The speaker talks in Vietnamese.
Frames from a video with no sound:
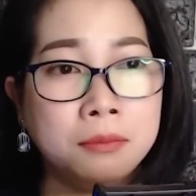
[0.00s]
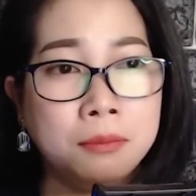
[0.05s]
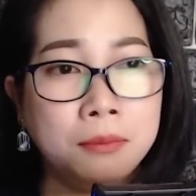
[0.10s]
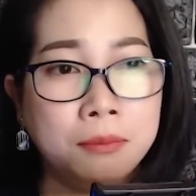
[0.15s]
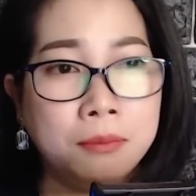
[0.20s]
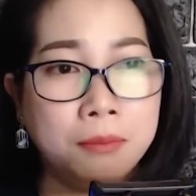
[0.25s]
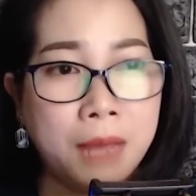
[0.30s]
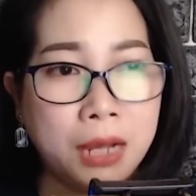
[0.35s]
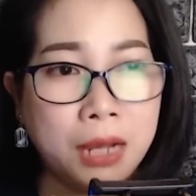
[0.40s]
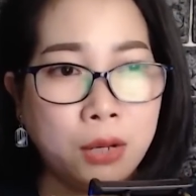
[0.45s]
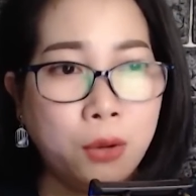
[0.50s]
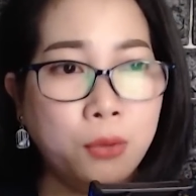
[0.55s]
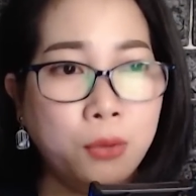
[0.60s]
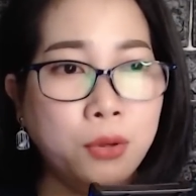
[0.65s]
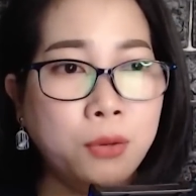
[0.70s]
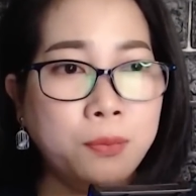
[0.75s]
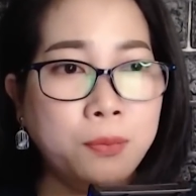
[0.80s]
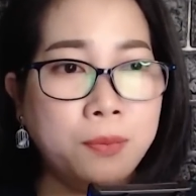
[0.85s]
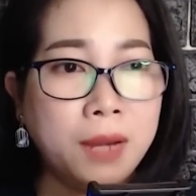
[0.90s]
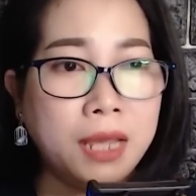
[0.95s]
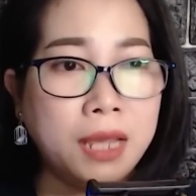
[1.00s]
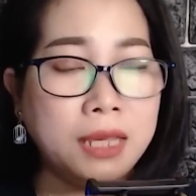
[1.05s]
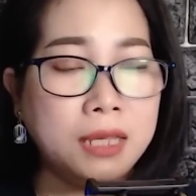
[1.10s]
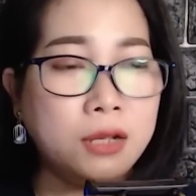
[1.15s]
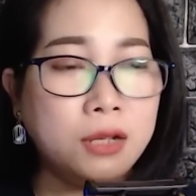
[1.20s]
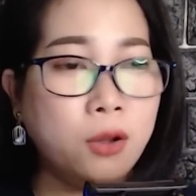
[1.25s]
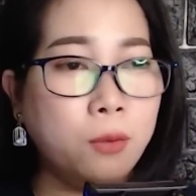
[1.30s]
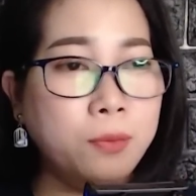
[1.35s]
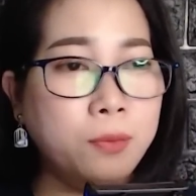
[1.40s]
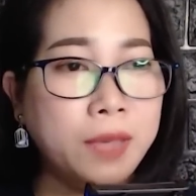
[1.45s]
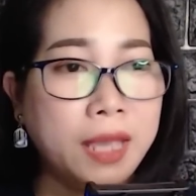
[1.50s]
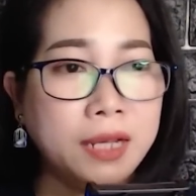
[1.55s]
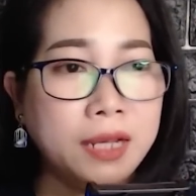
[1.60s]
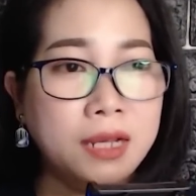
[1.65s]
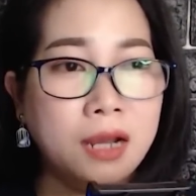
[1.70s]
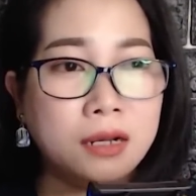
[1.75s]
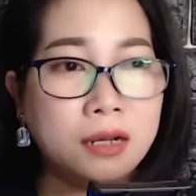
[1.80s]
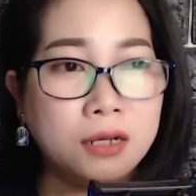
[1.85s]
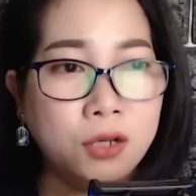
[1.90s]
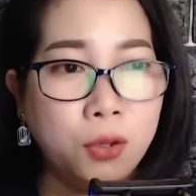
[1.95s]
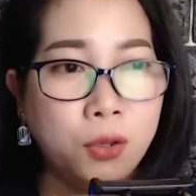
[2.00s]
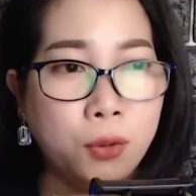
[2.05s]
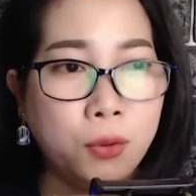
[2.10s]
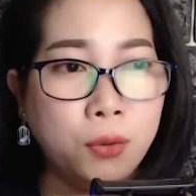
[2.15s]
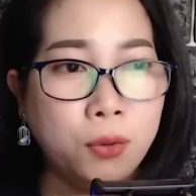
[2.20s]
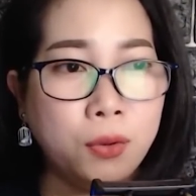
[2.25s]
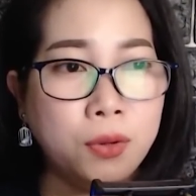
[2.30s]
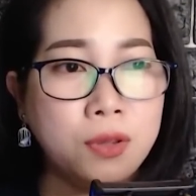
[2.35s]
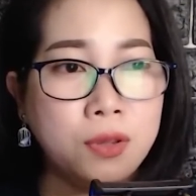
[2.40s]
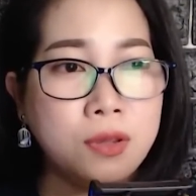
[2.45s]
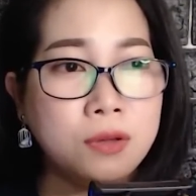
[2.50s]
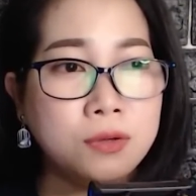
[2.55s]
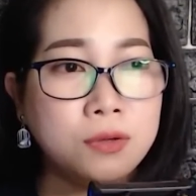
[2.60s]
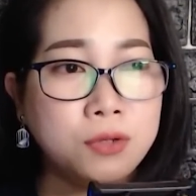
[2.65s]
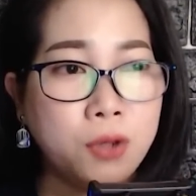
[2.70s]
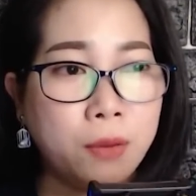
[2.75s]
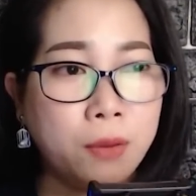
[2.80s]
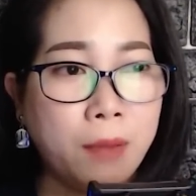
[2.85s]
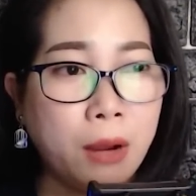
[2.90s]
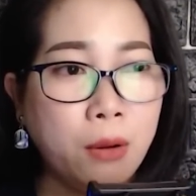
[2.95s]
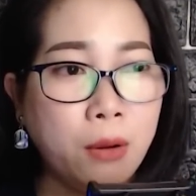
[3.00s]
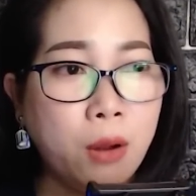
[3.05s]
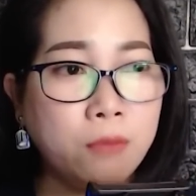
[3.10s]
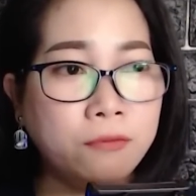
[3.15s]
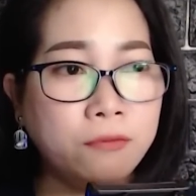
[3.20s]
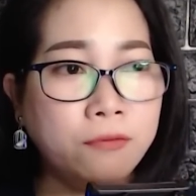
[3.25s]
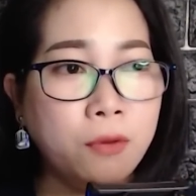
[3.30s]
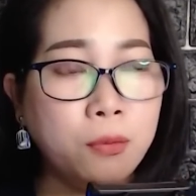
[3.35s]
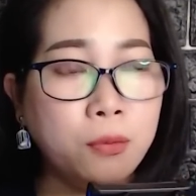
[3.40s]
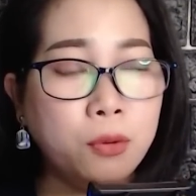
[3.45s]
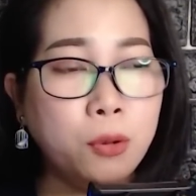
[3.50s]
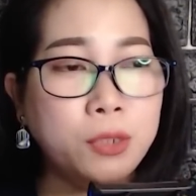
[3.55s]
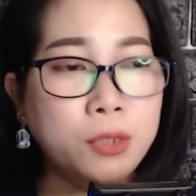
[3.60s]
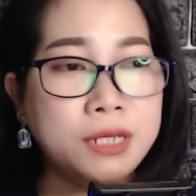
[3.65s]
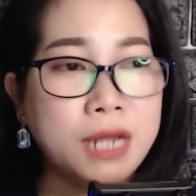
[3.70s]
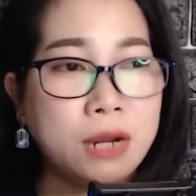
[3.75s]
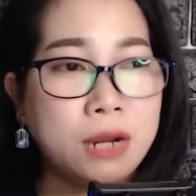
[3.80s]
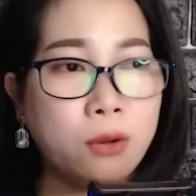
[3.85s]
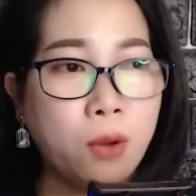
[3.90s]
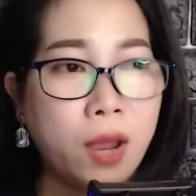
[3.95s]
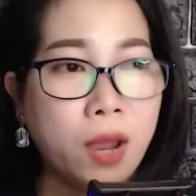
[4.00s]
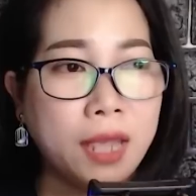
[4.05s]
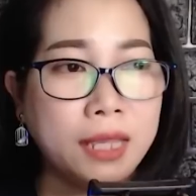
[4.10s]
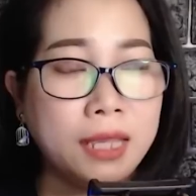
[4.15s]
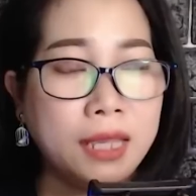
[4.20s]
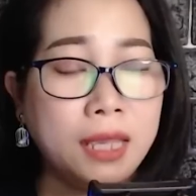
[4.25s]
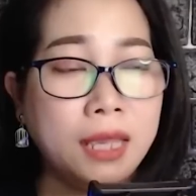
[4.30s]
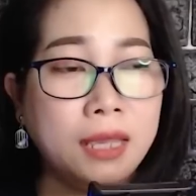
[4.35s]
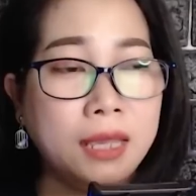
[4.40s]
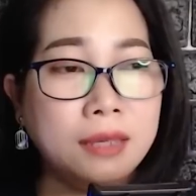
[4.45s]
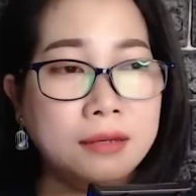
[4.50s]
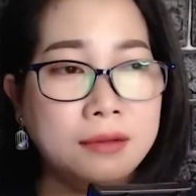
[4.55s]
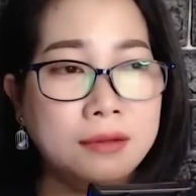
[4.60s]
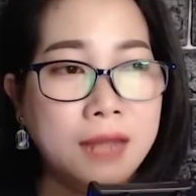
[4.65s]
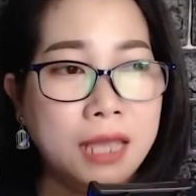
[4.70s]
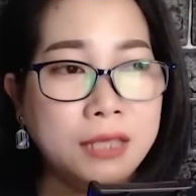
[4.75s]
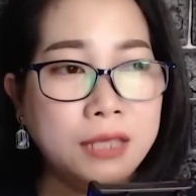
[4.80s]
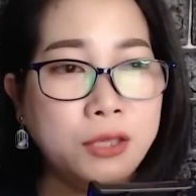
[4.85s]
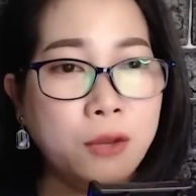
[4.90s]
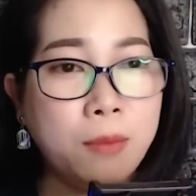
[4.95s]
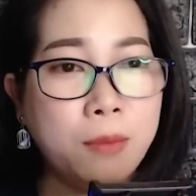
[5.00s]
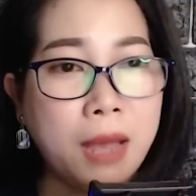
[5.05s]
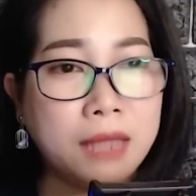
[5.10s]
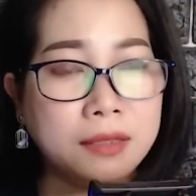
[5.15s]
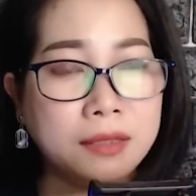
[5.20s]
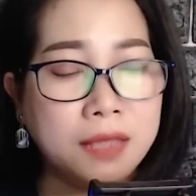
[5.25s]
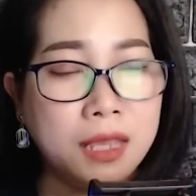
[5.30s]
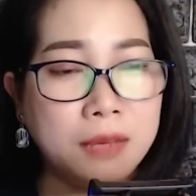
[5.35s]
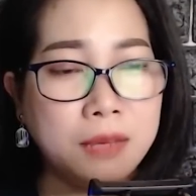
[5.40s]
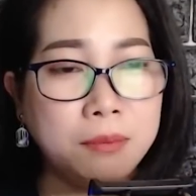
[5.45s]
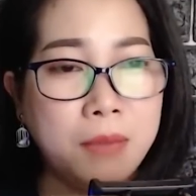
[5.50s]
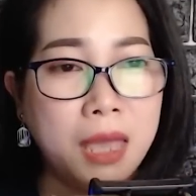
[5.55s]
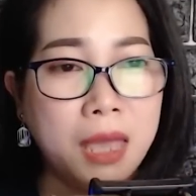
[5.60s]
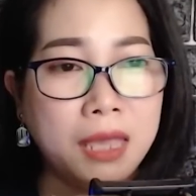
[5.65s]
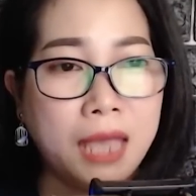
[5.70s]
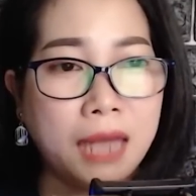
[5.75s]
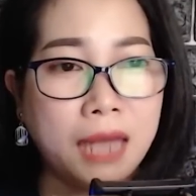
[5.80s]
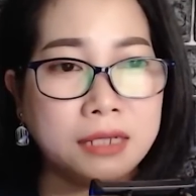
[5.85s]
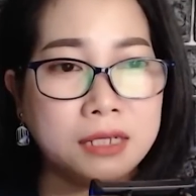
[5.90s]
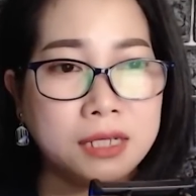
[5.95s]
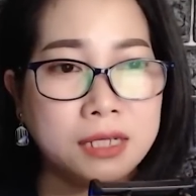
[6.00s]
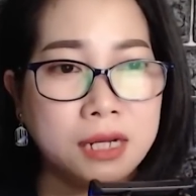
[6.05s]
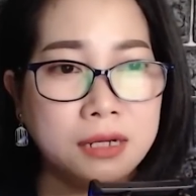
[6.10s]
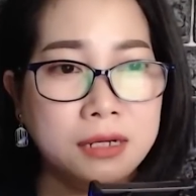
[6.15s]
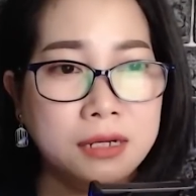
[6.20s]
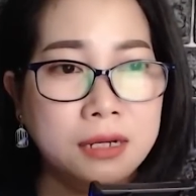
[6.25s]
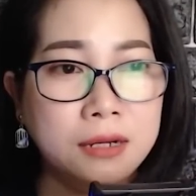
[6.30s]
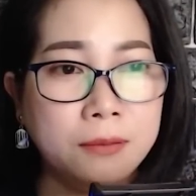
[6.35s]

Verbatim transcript: Bà cụ lúc này cũng khẽ gật gù, rồi bảo ông Phúc lui ra ngoài để cho bà tiện bề hành sự.